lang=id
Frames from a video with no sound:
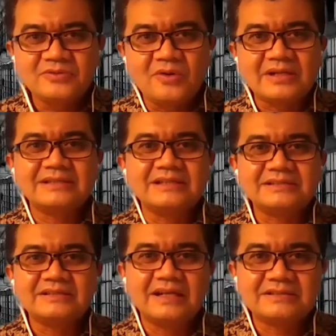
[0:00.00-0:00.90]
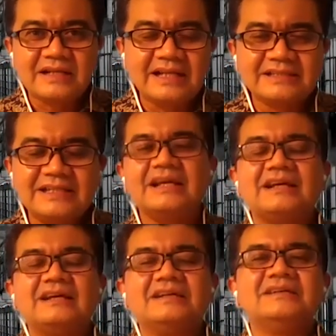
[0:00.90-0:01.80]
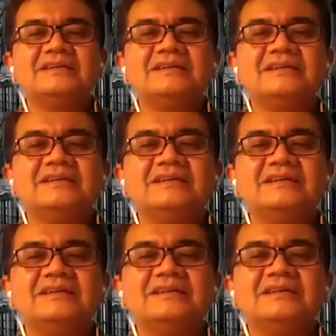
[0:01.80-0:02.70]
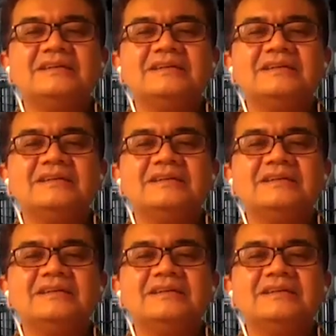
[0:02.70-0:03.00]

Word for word: orang yang sedang teraniaya. Hmm, hmm. Hmm.